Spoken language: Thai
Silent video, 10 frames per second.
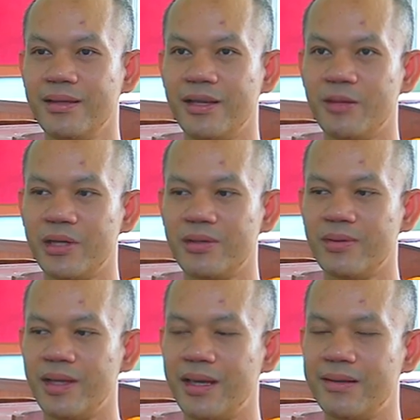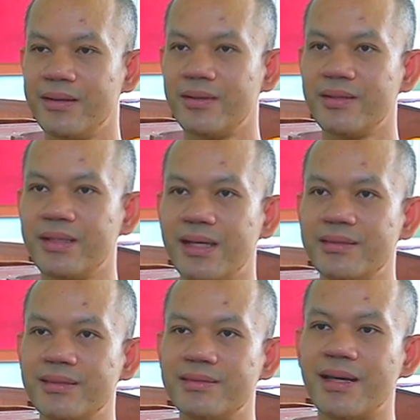ให้มาดูแลเรื่องของกา
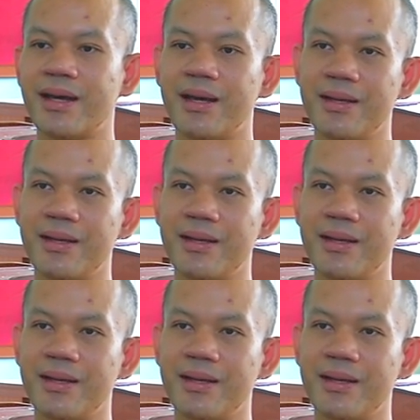รศึกษา